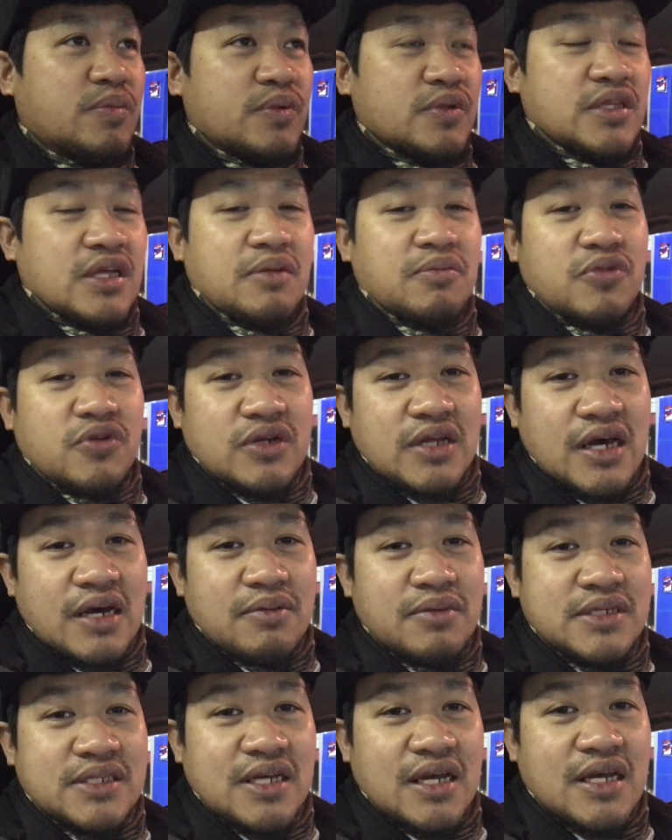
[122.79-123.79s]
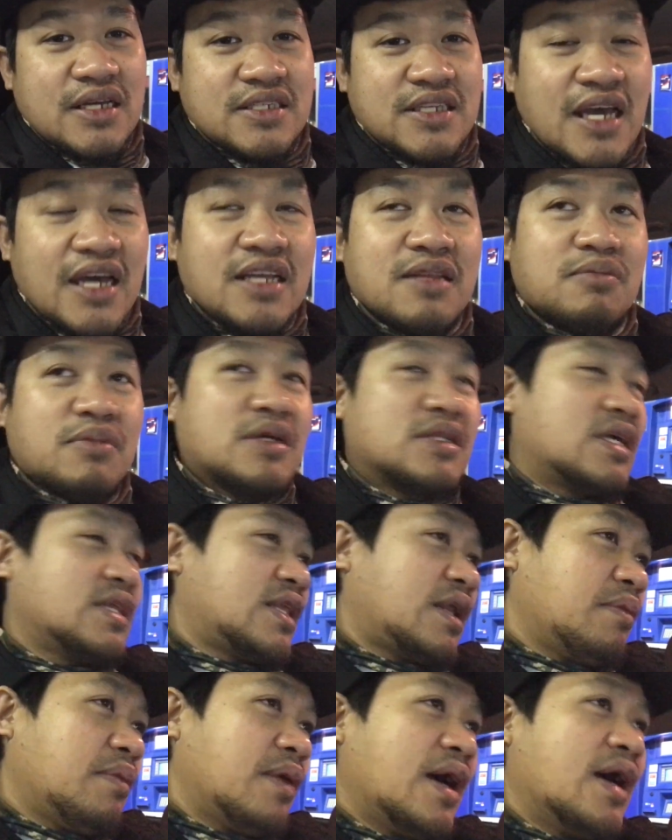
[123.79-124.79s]
Pupunta muna kami sa site,
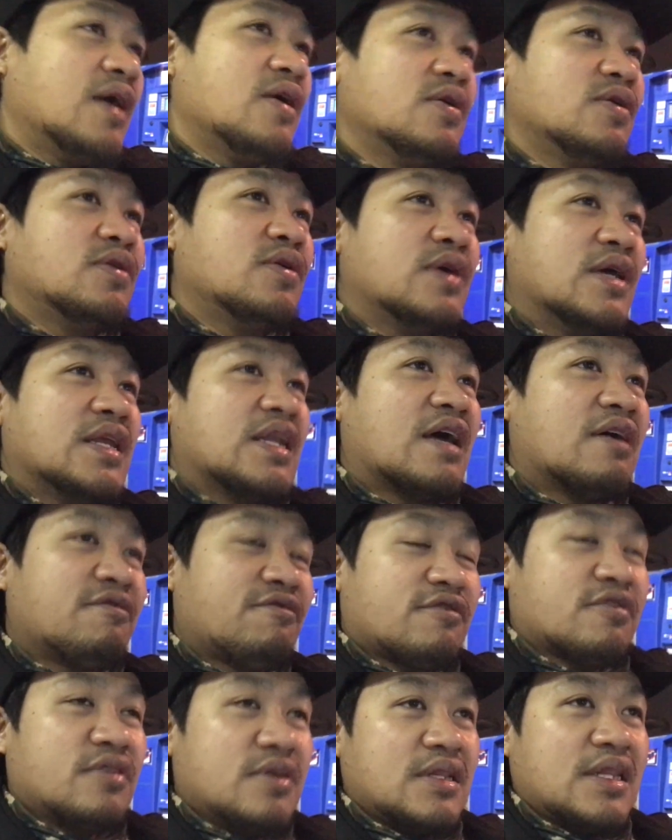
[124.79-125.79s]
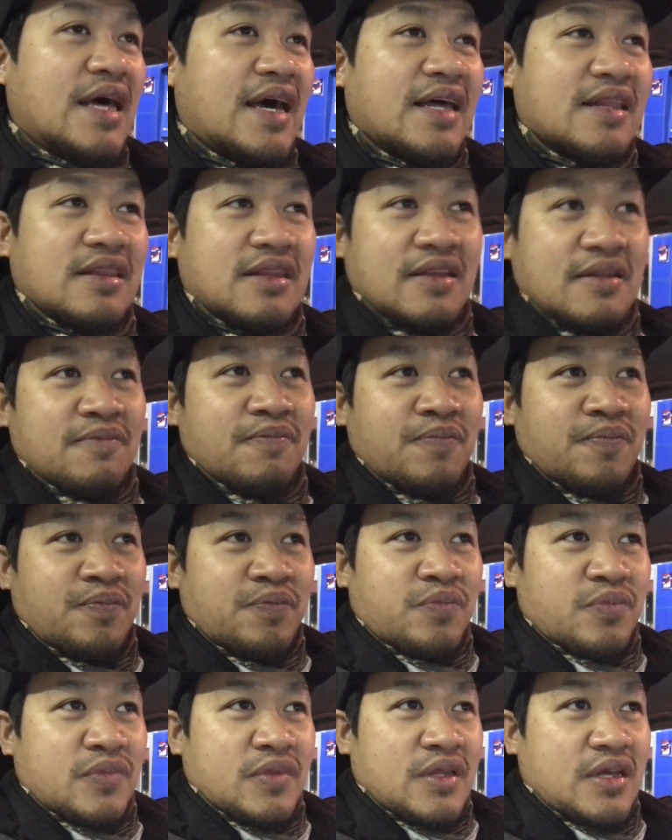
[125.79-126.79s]
magtatrabaho and after that,
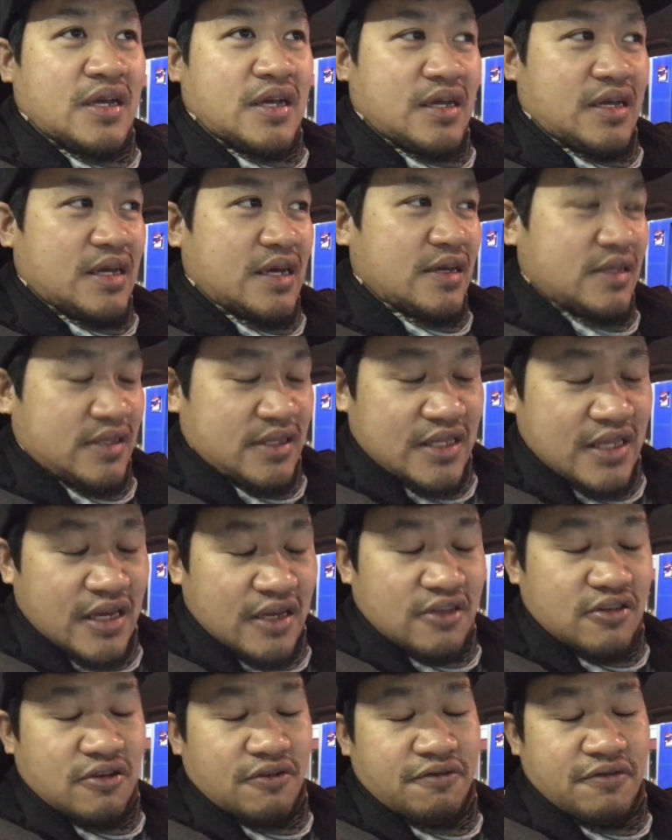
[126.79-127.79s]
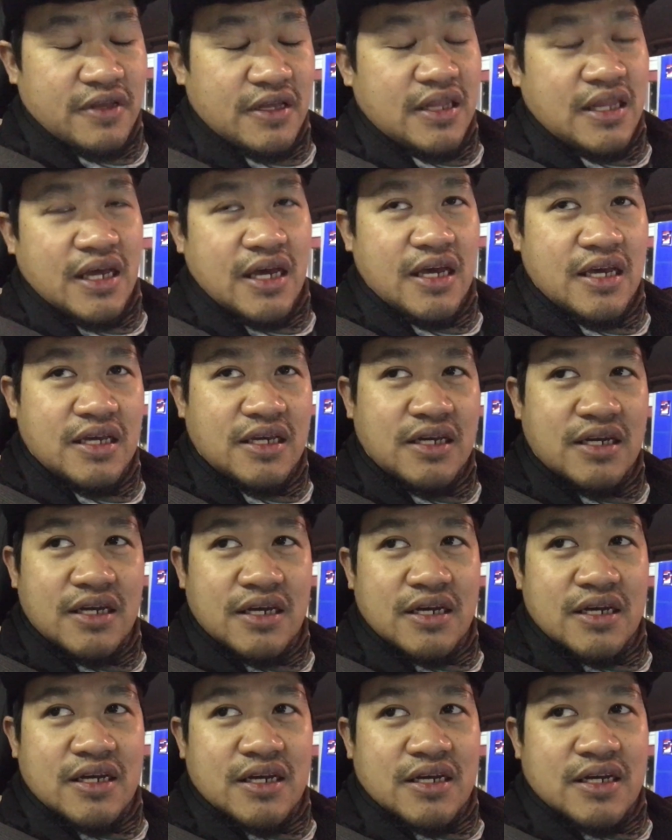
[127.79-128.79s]
uh, at the end of the
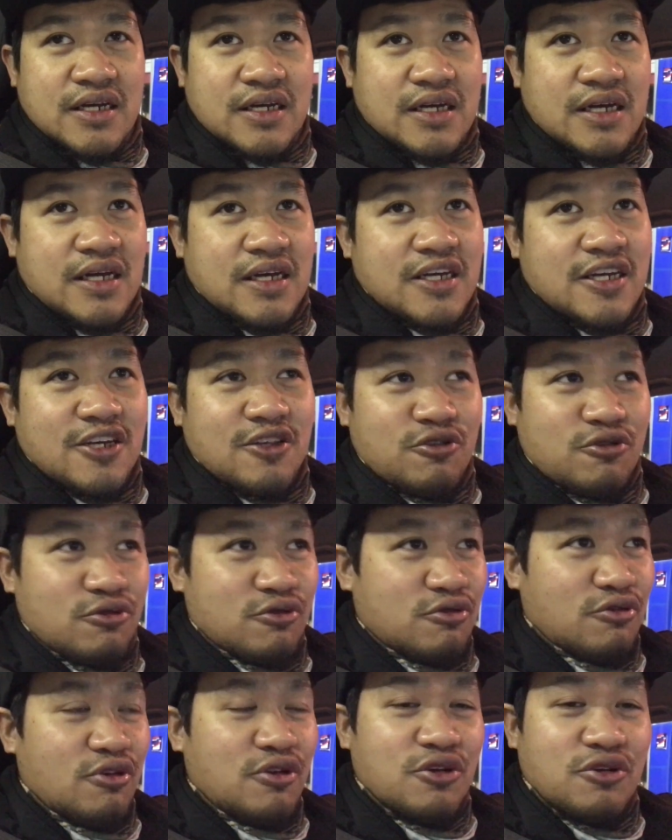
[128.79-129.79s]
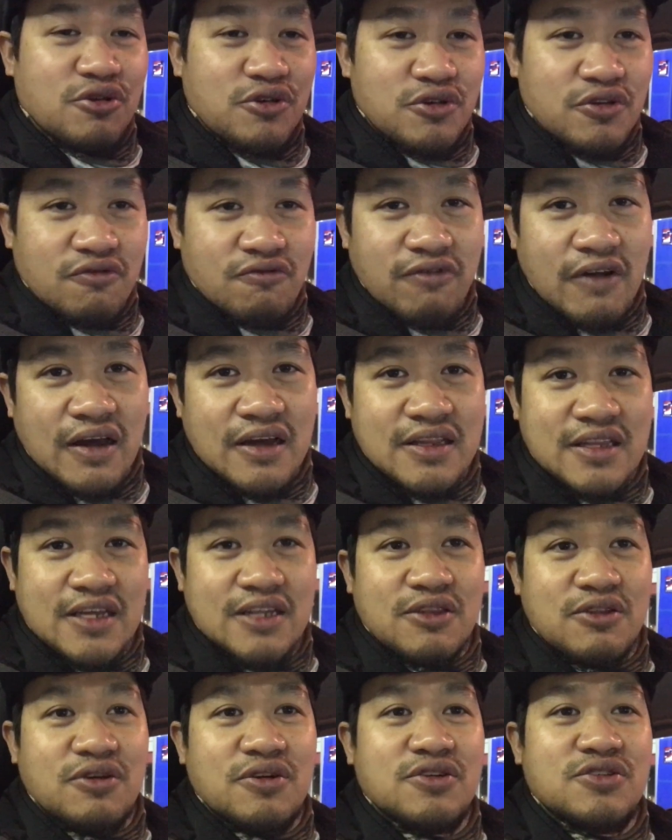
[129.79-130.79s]
day, ay uh, tutuloy ko yung
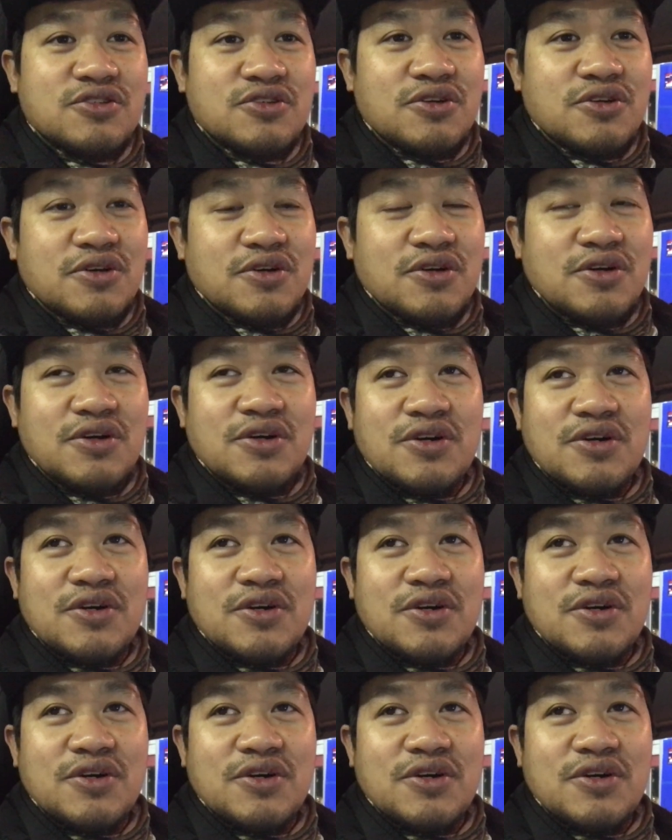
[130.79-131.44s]
vlog na ito. So